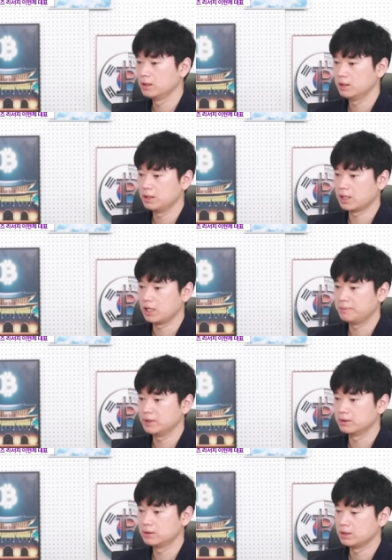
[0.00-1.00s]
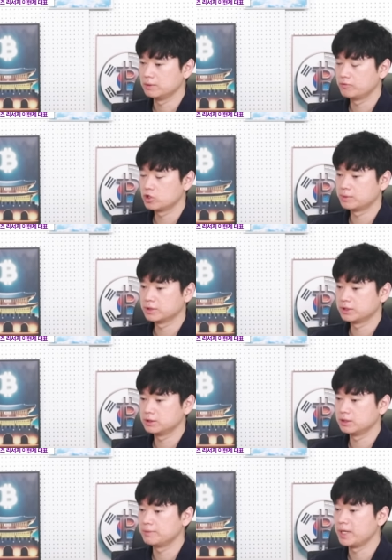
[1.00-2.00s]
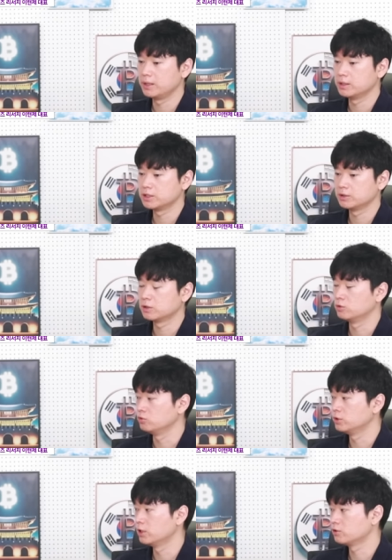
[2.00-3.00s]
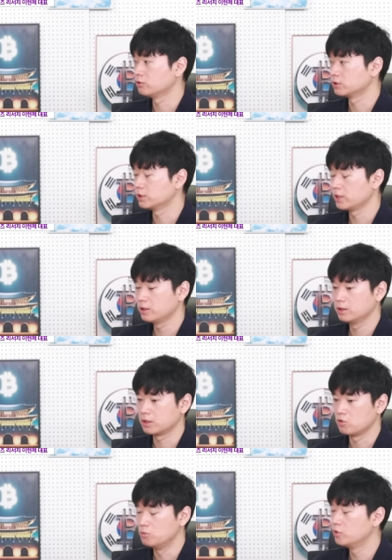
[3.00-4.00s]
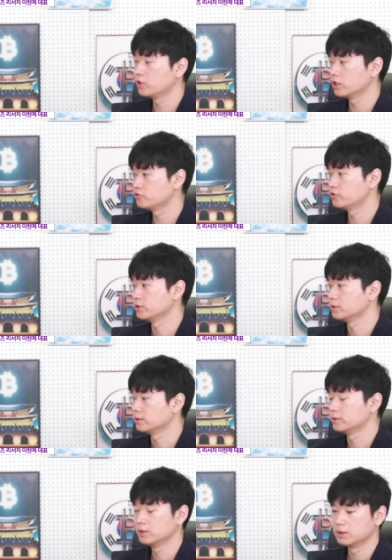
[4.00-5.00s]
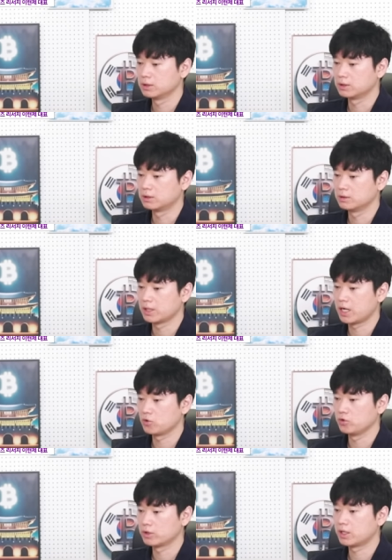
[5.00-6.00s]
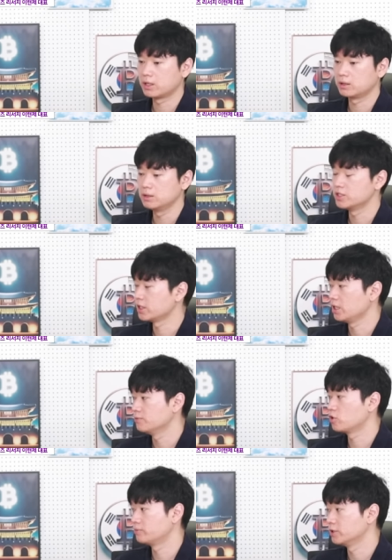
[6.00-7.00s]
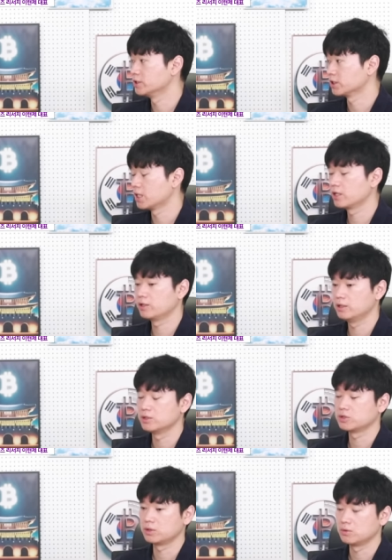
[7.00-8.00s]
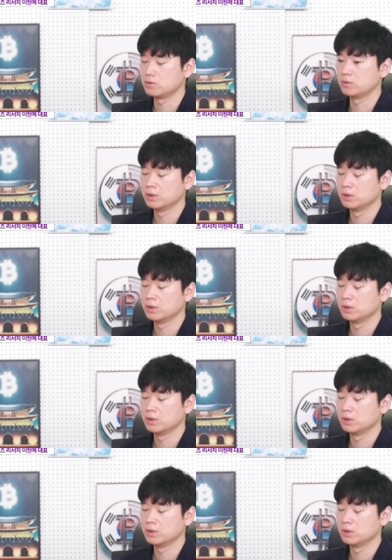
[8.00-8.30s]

이 아이피들을 퓨처버스의 메인넷인 더 루트 네트워크에 이렇게 온보딩할 수 있는 그런 가교 역할을 이제 애니모카 브랜즈가 하게 될 예정이고,